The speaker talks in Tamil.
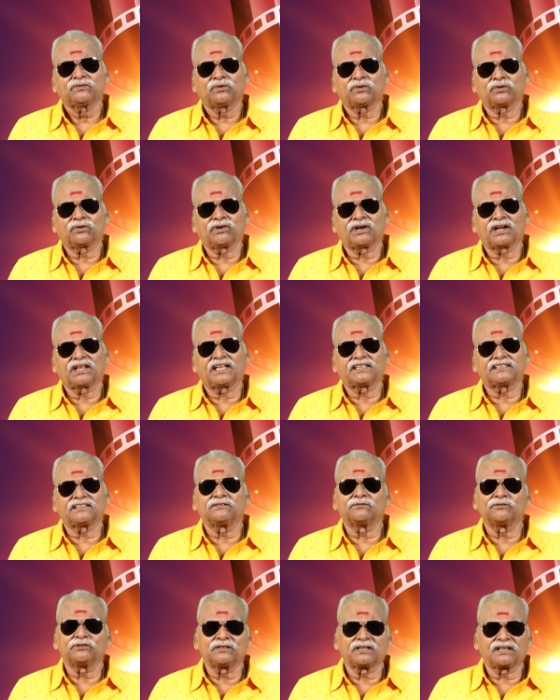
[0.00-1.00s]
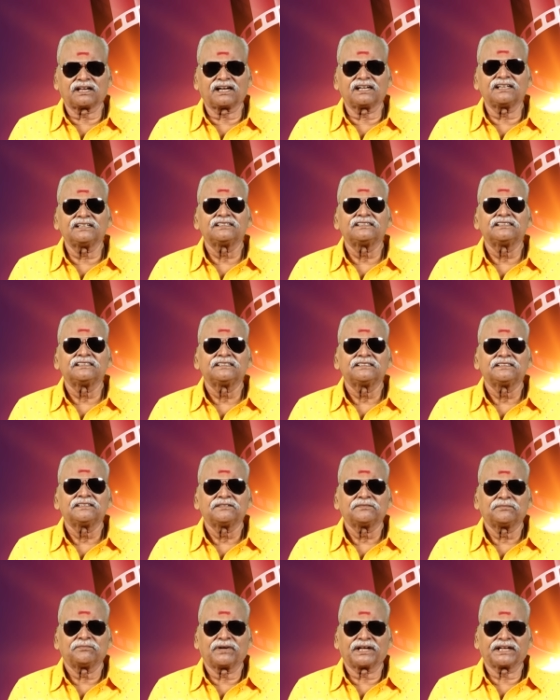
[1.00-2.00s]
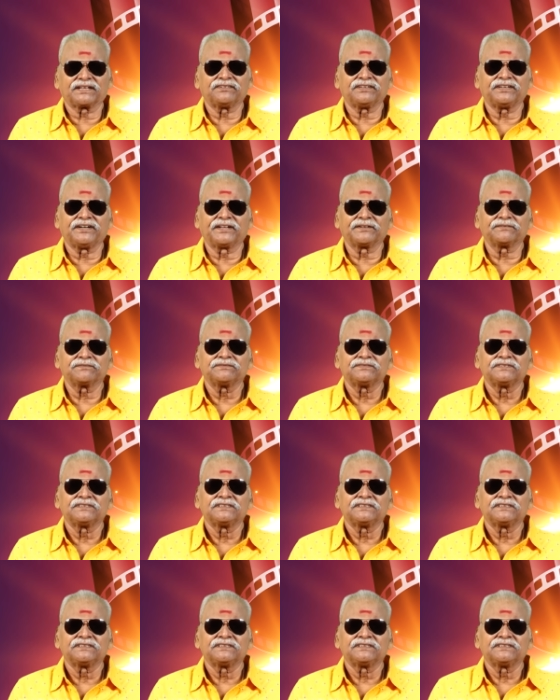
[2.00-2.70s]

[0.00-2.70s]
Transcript: ஒருவேளை அதுக்கு முன்னாள் மனைவியிடம்